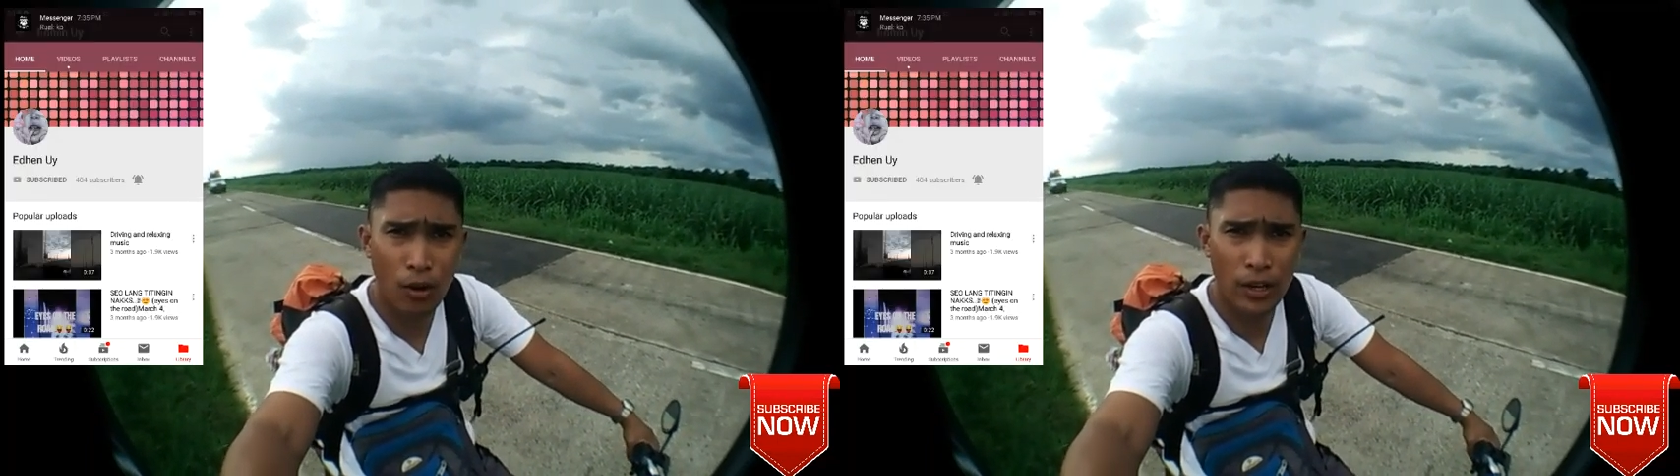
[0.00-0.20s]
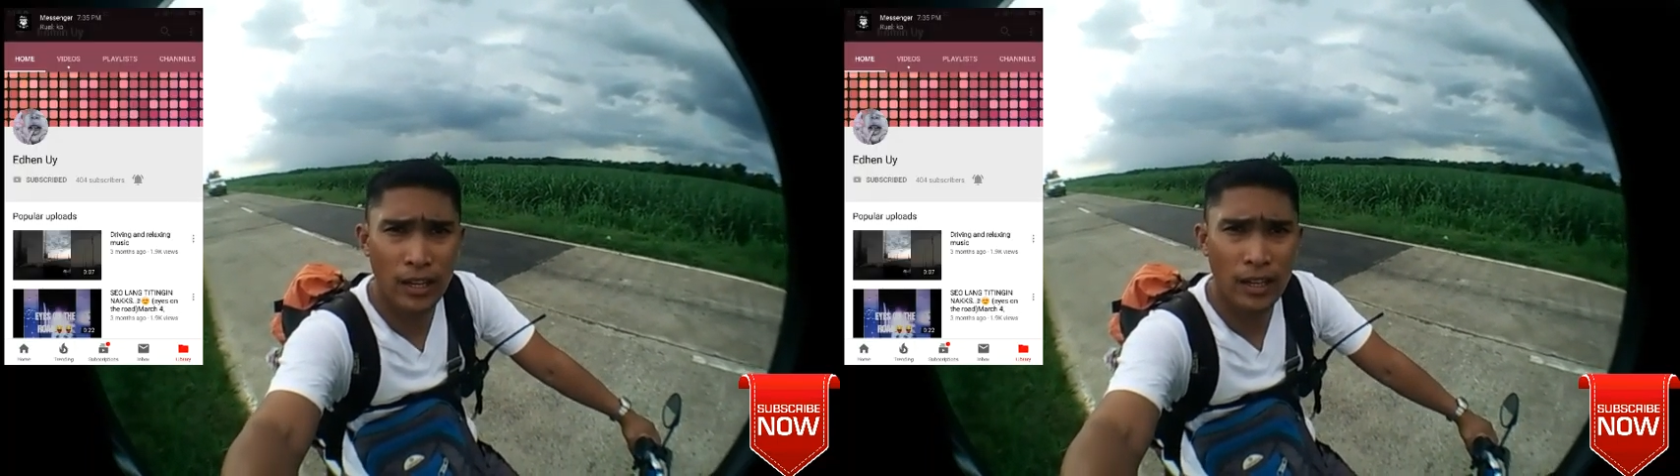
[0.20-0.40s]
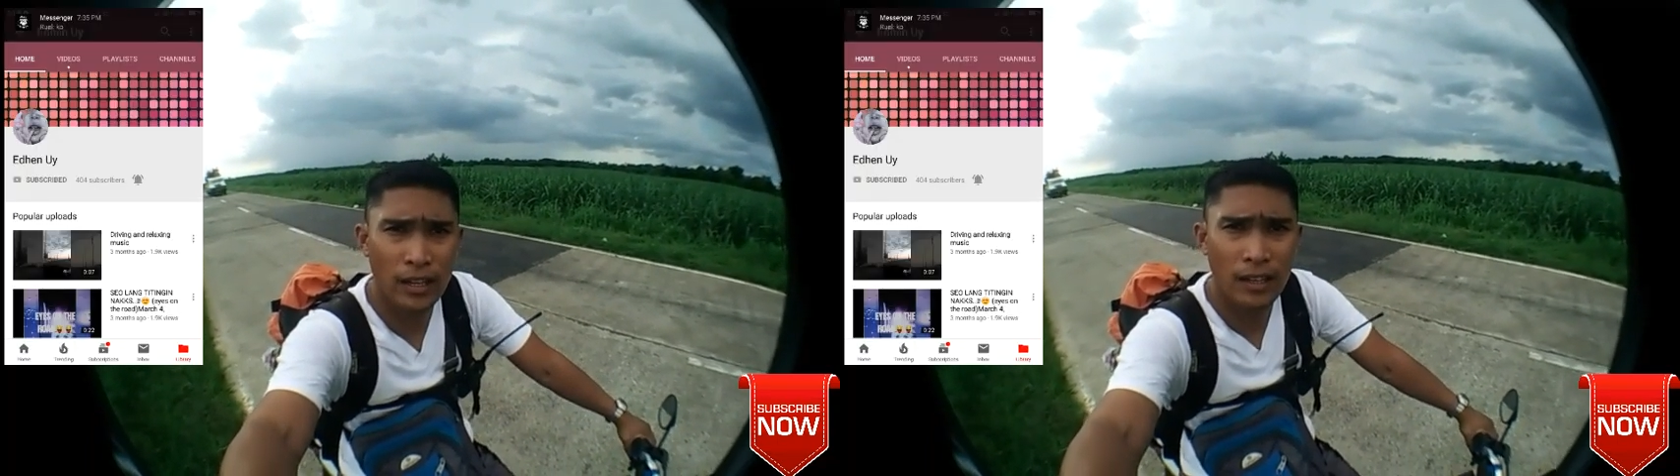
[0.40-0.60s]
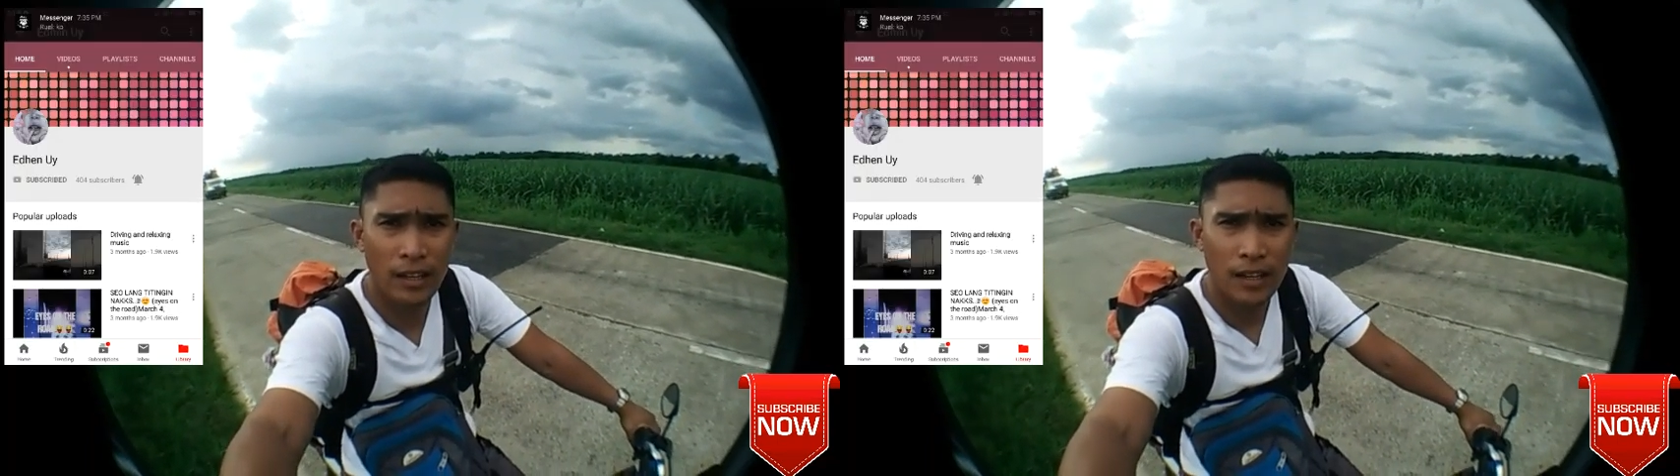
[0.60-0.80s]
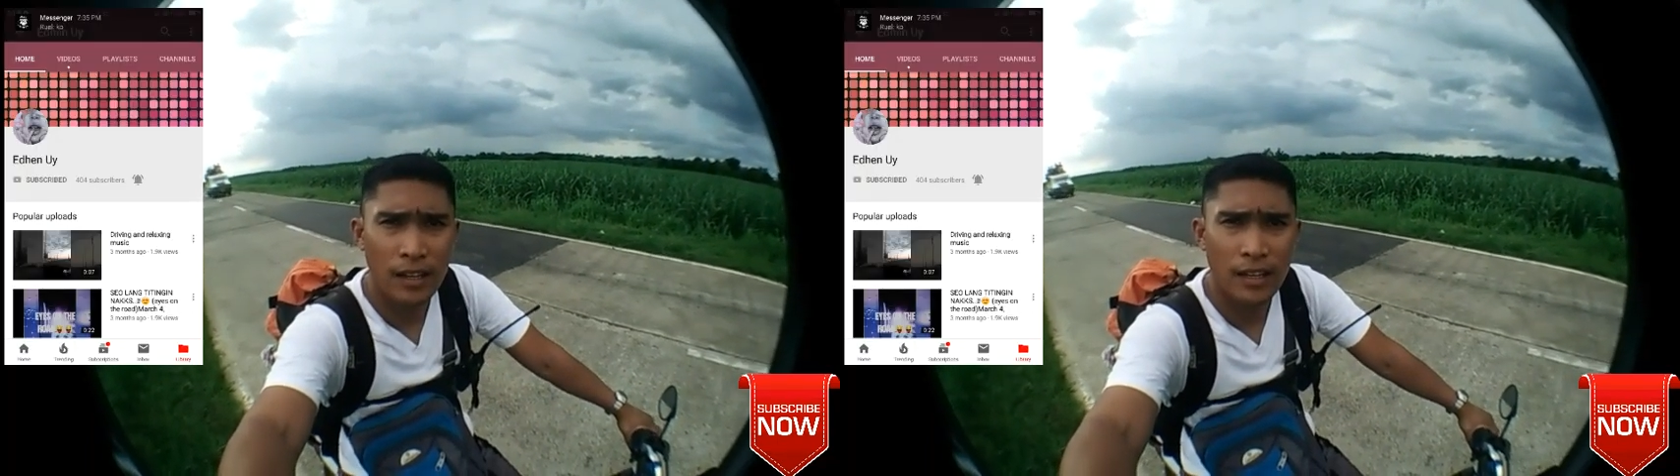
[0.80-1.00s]
Oy
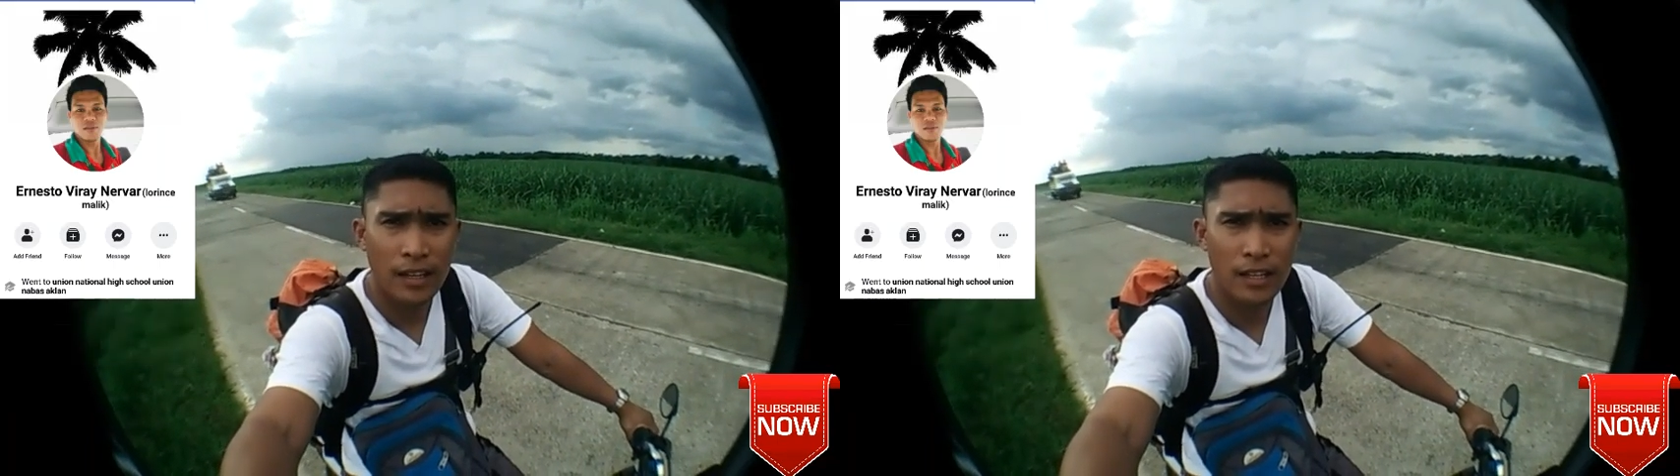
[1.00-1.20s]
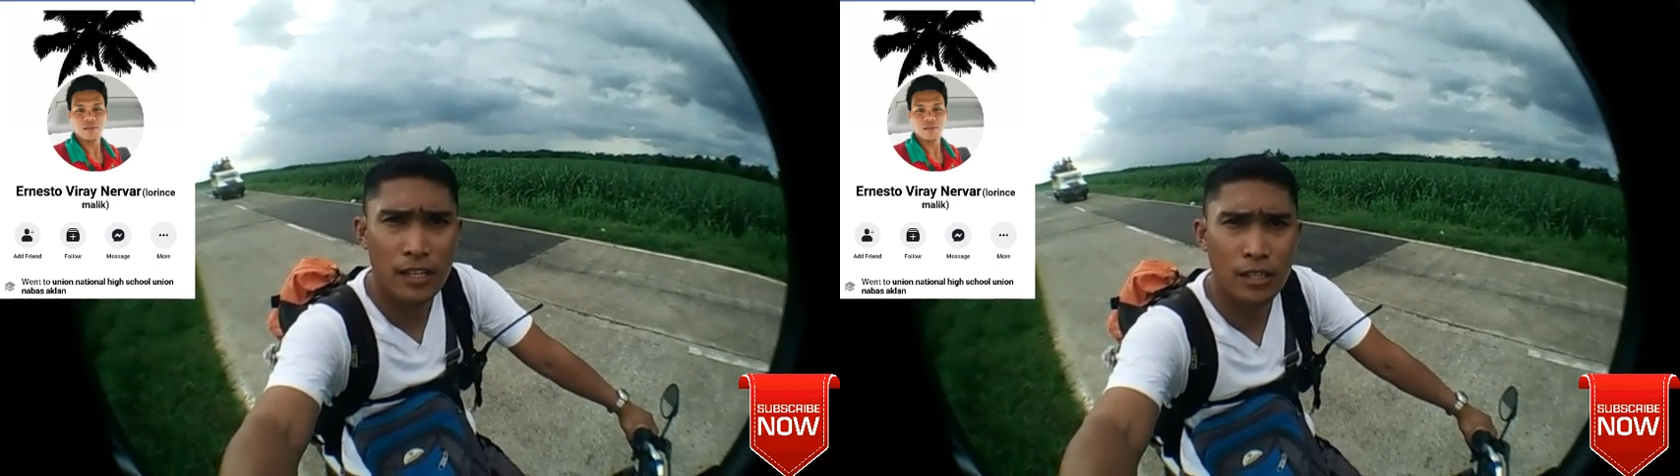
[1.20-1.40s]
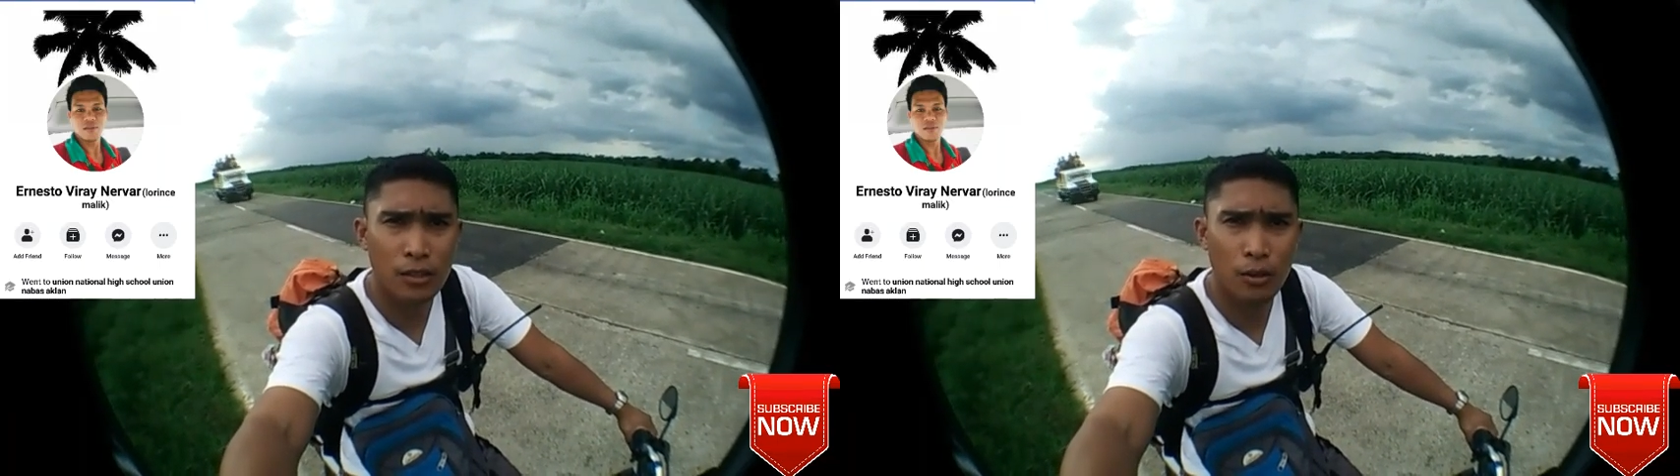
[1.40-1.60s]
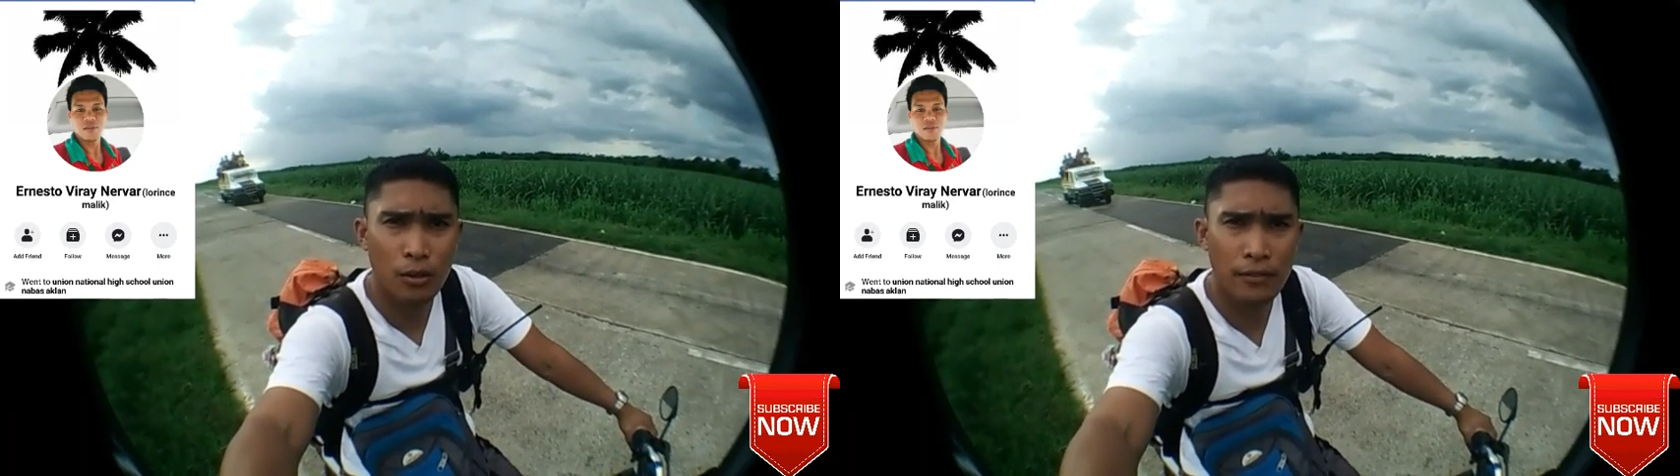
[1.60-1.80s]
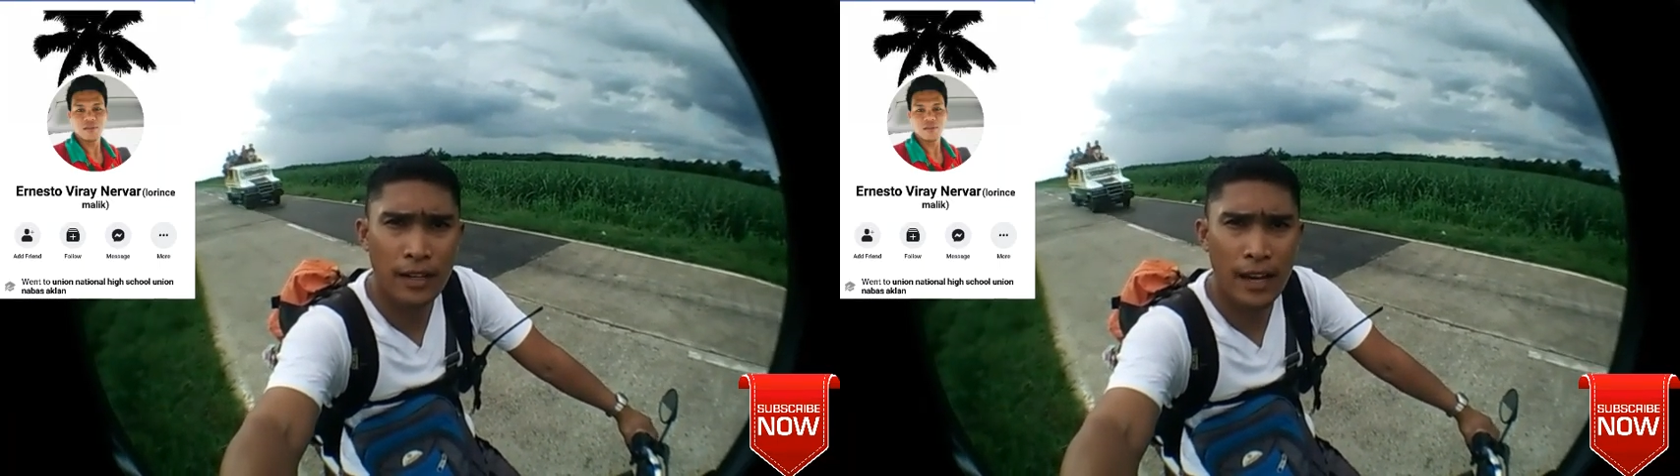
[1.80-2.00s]
Ernesto
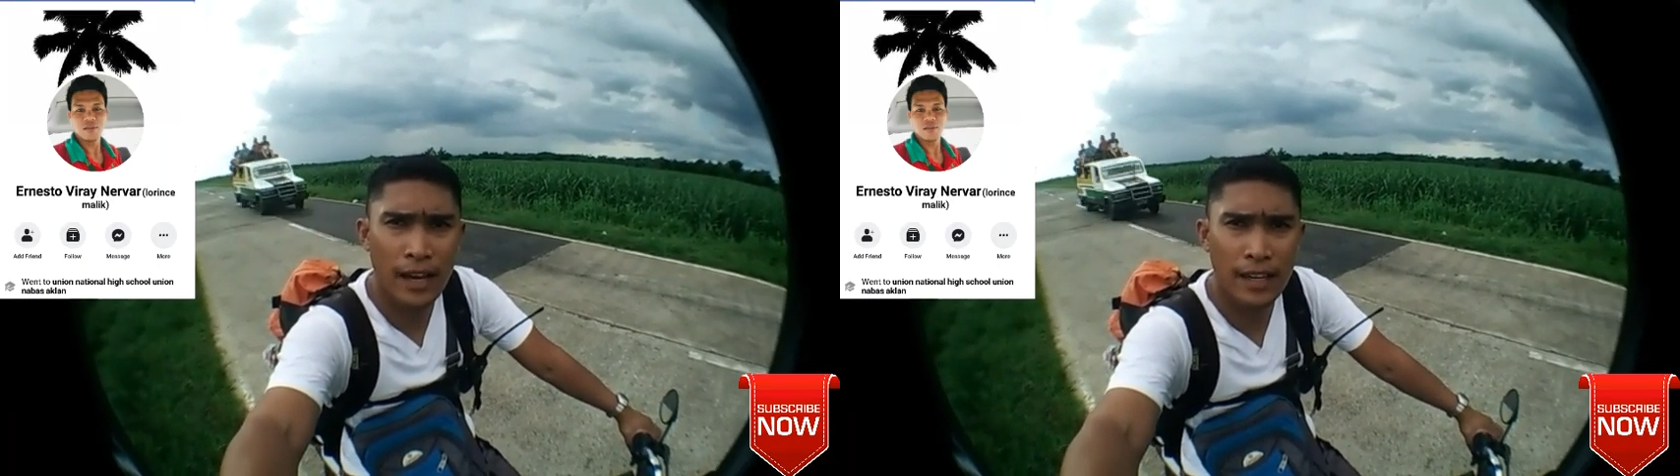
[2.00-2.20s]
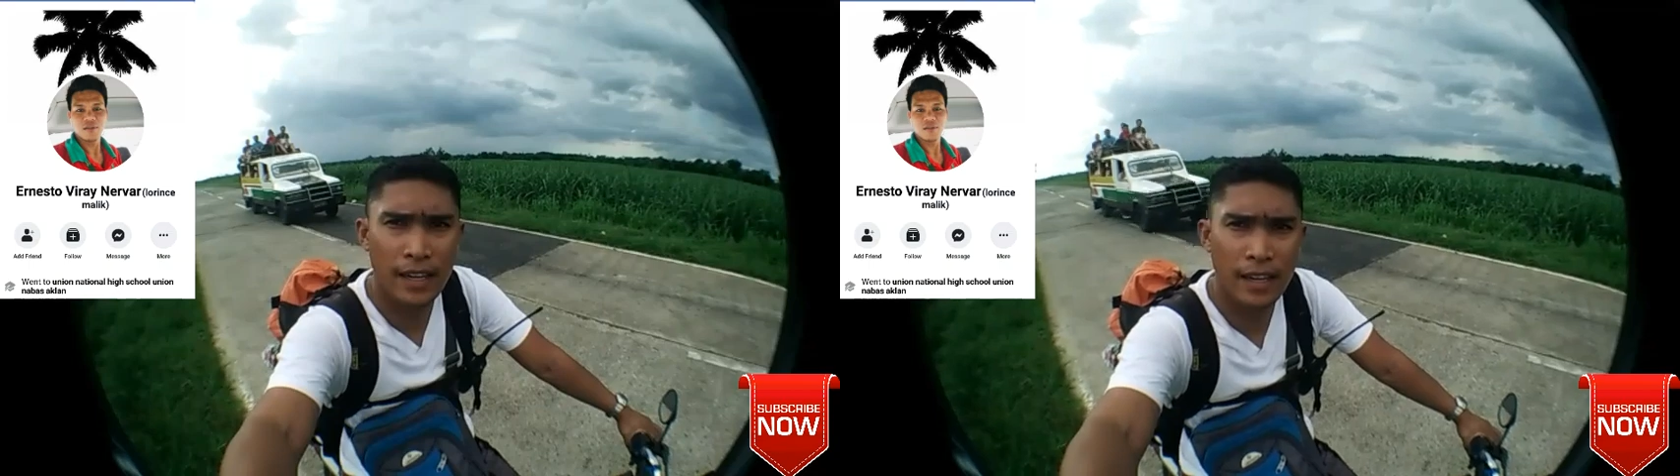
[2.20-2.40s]
Miranda